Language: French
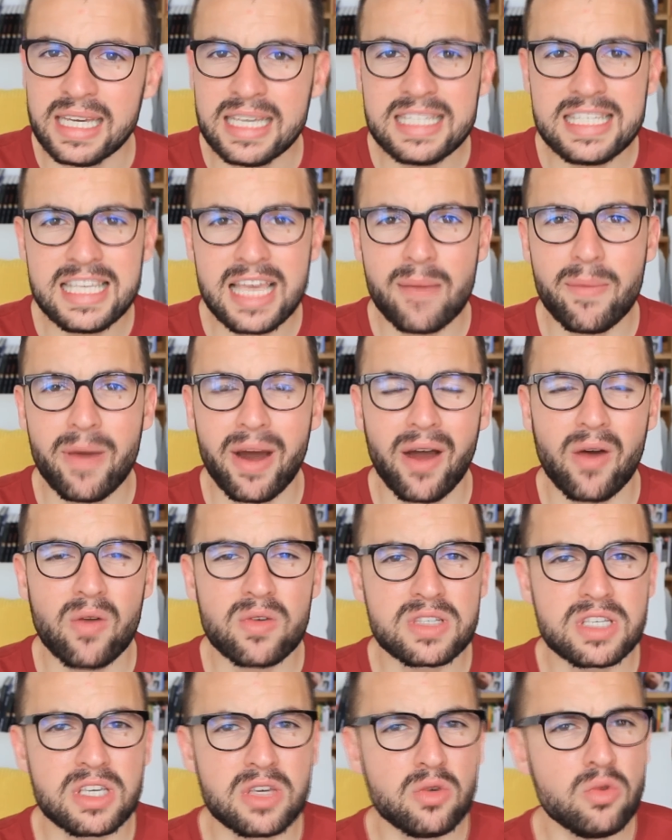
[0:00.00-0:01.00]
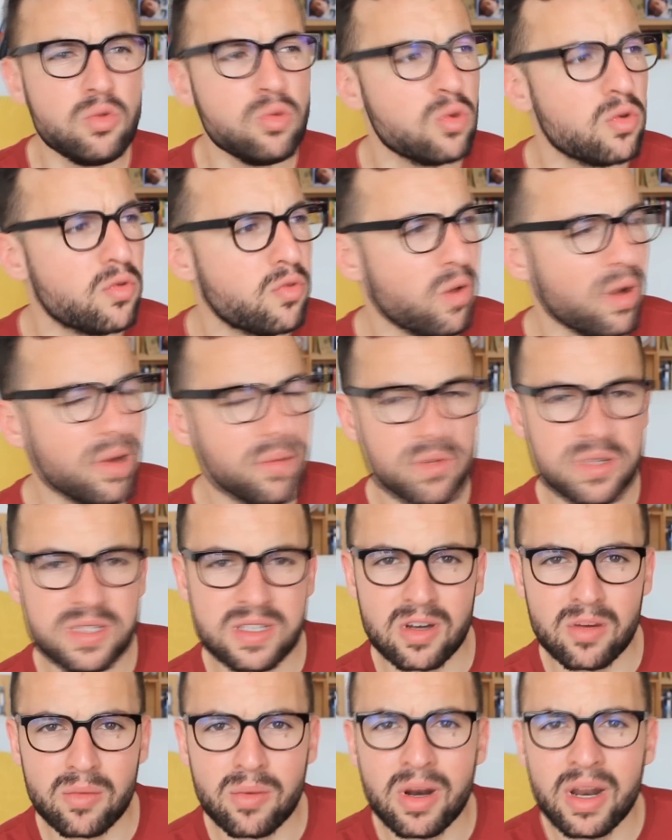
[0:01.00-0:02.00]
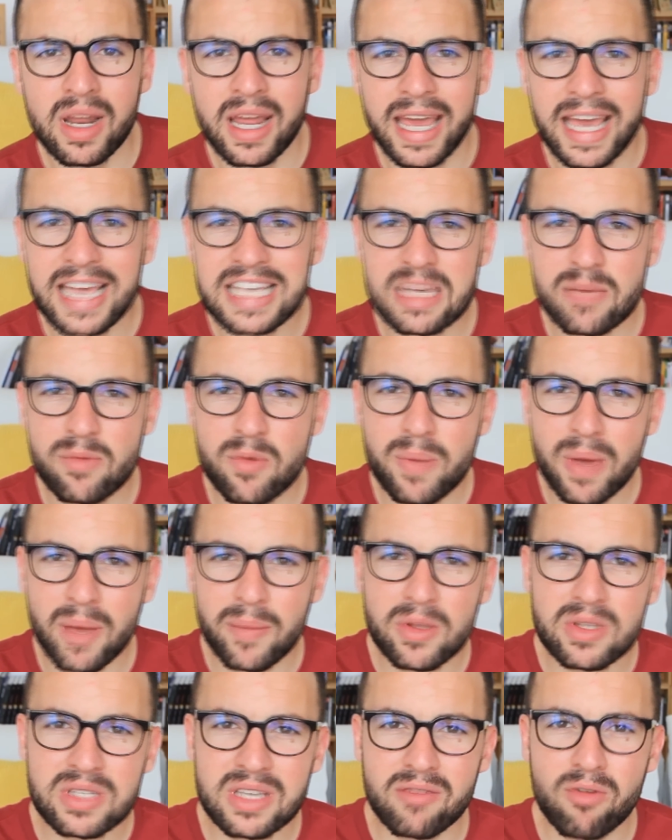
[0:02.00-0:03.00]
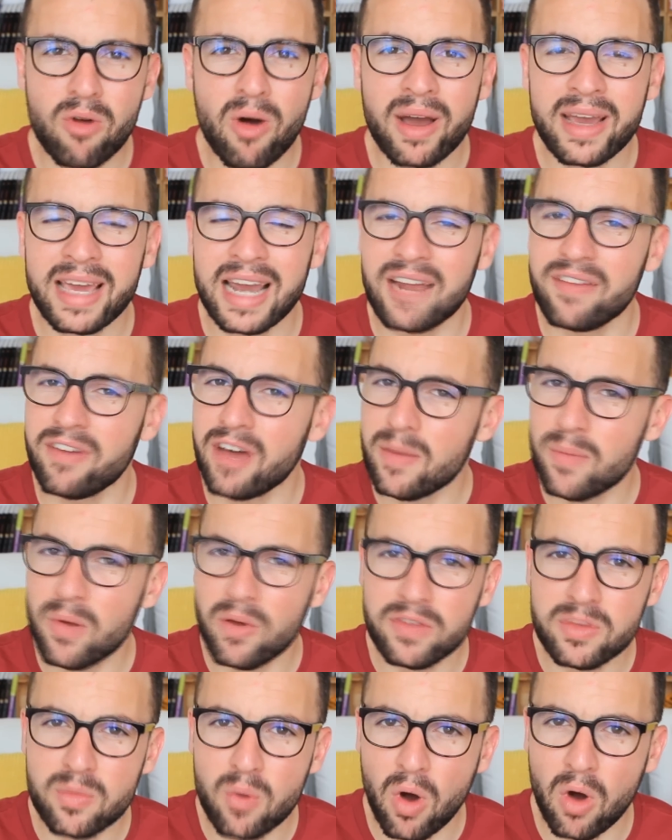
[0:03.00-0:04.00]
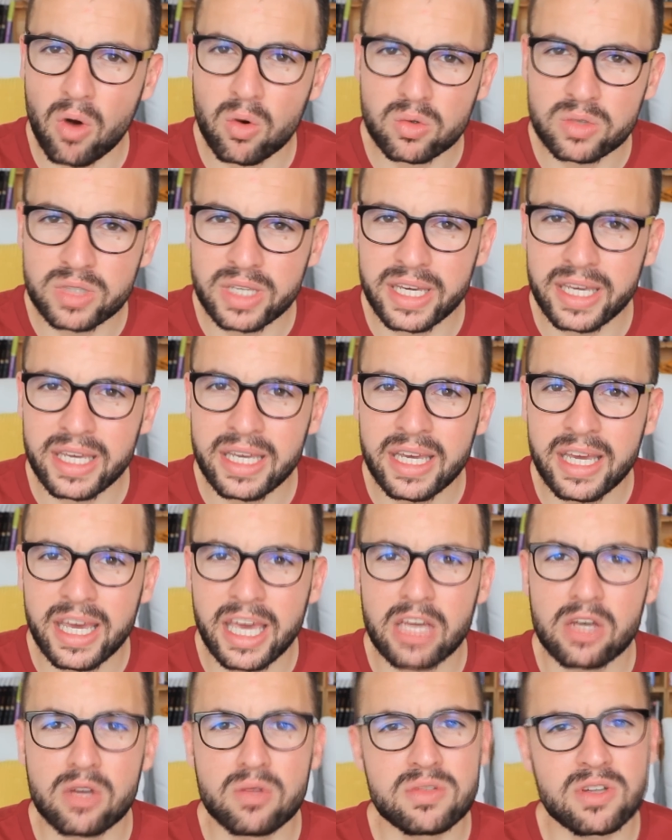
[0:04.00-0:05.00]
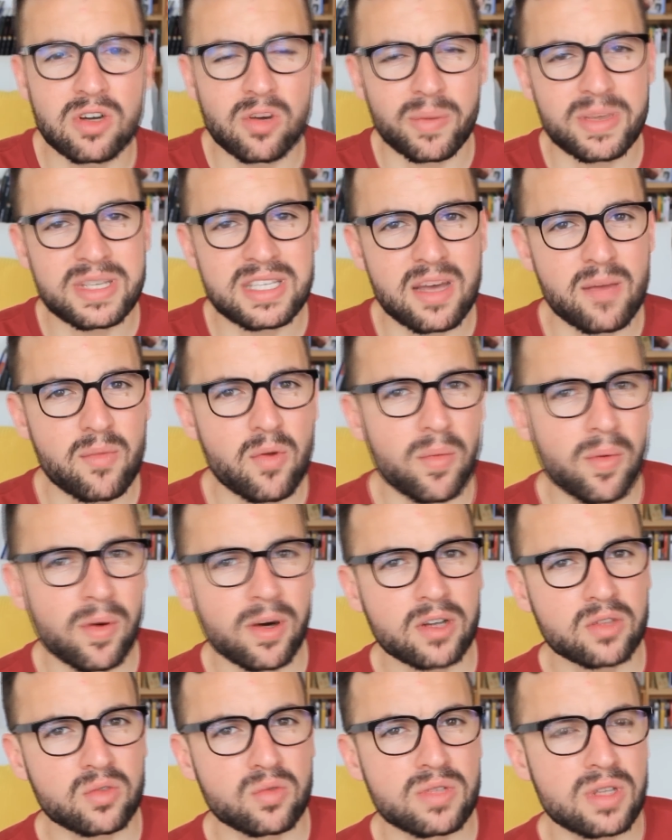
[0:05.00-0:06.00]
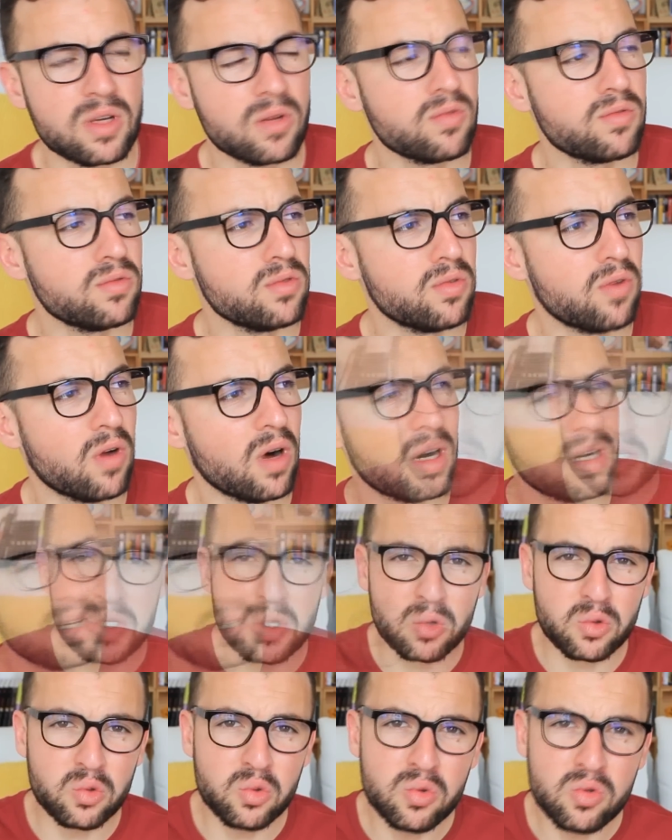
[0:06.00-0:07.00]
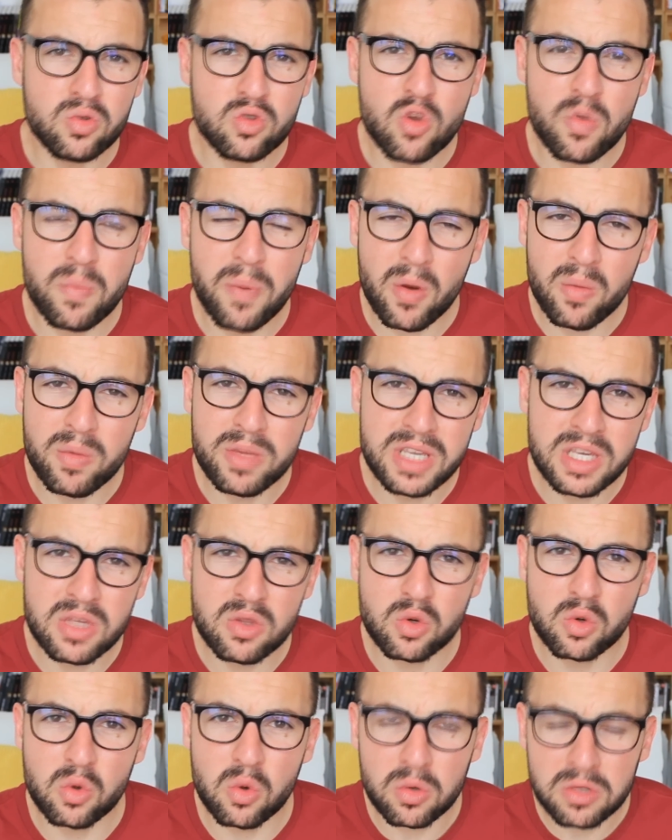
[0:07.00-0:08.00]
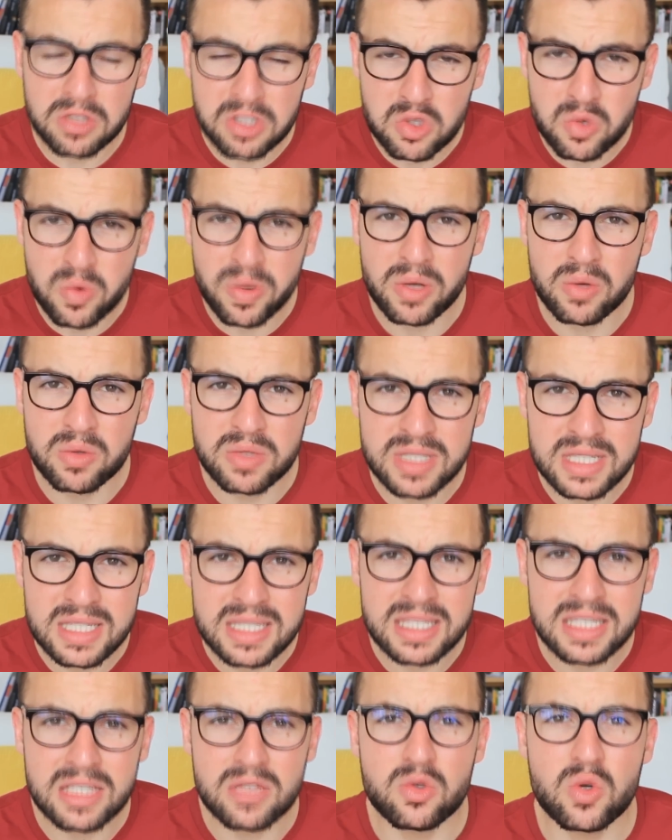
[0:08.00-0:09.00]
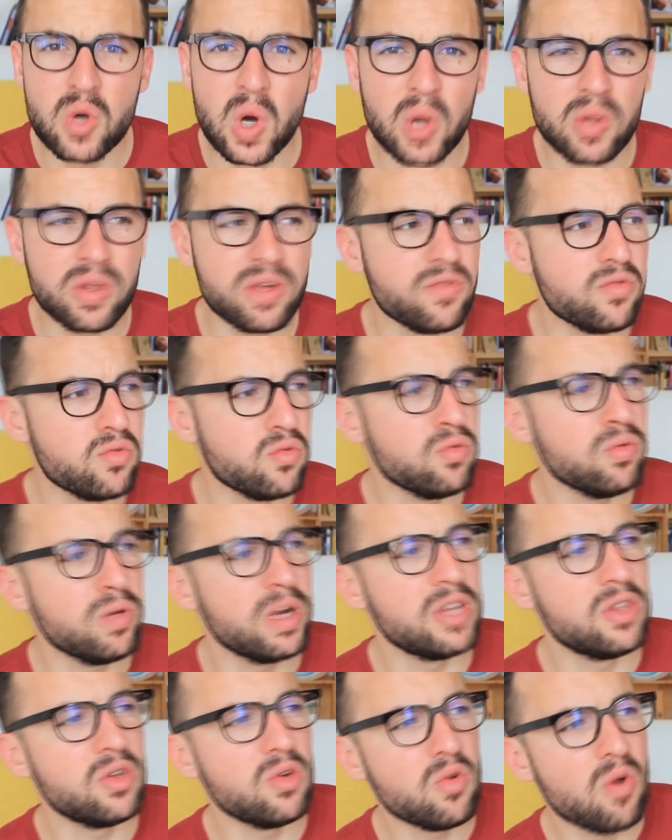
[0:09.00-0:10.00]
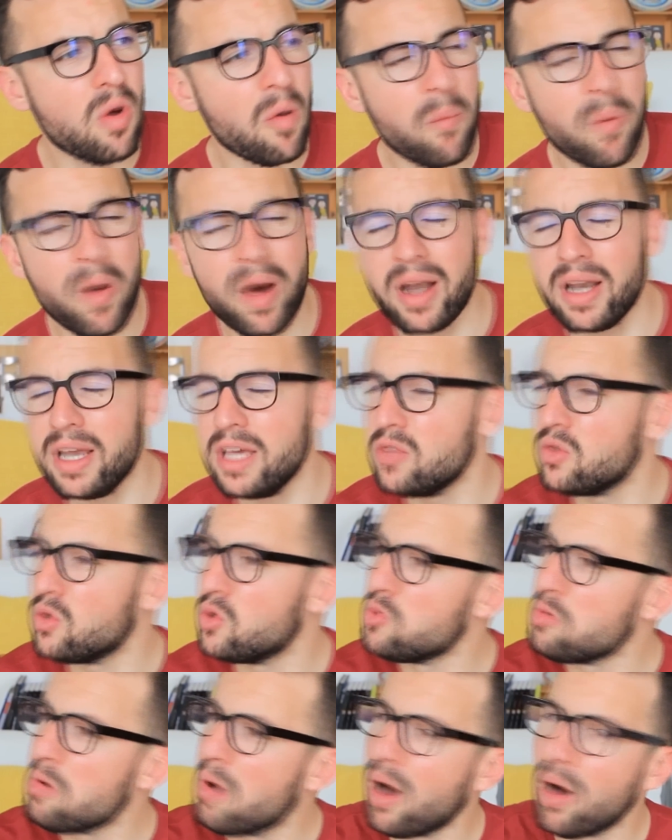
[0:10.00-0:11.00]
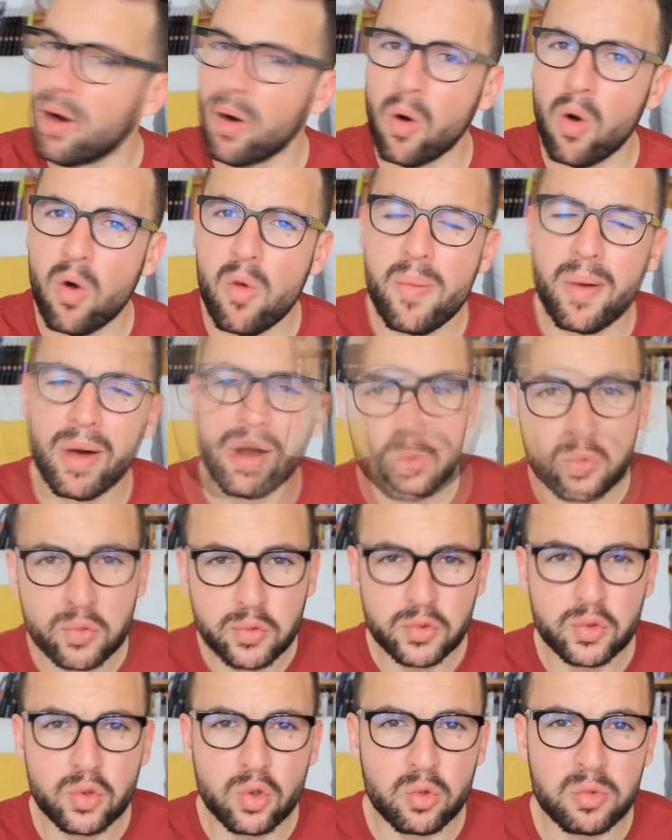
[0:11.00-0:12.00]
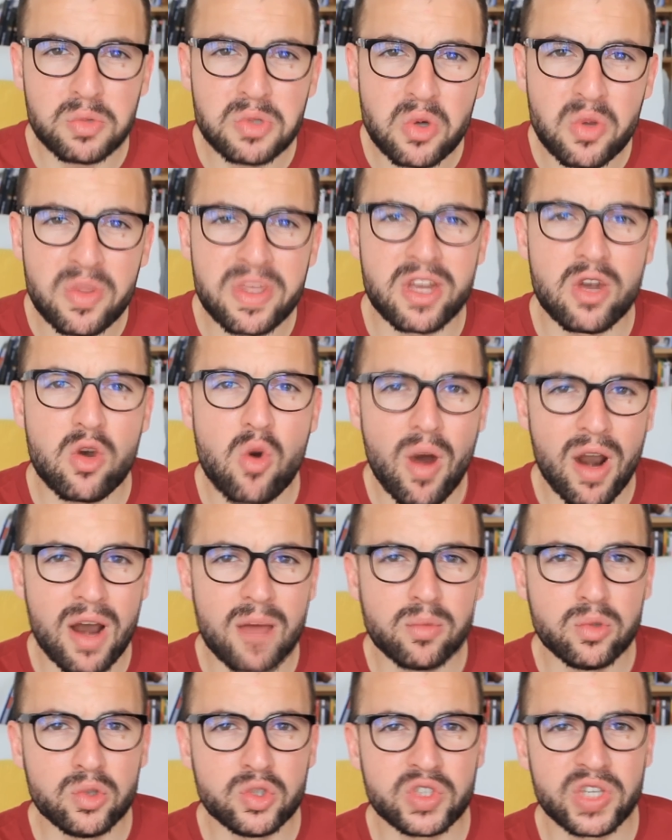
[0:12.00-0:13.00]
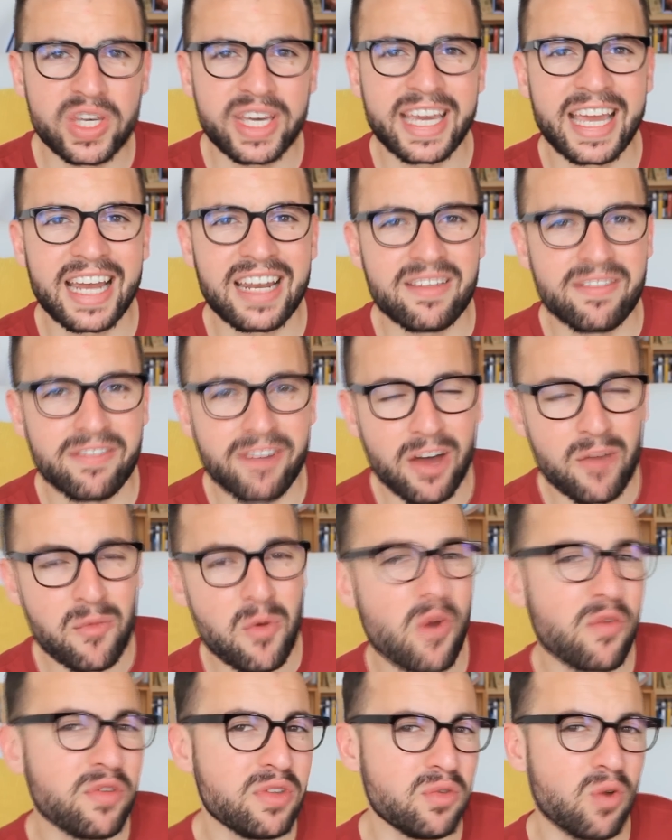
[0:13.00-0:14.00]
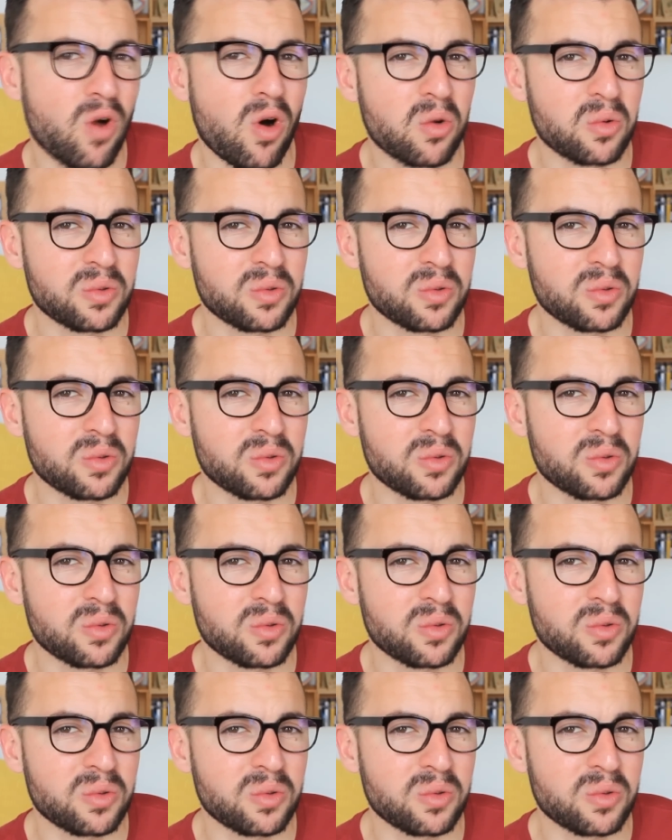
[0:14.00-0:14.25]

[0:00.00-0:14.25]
Ici, elle m'a relancé une ou deux fois, il me semble, et ça me permet de savoir qu'elle a vraiment envie de me rencontrer et que nous allons passer un bon moment quand nous allons nous voir. Et surtout, ne pas oublier de continuer le teasing du rendez-vous et de lui en parler, de lui en reparler, toujours lui donner l'eau à la bouche et qu'elle ait vraiment envie de vous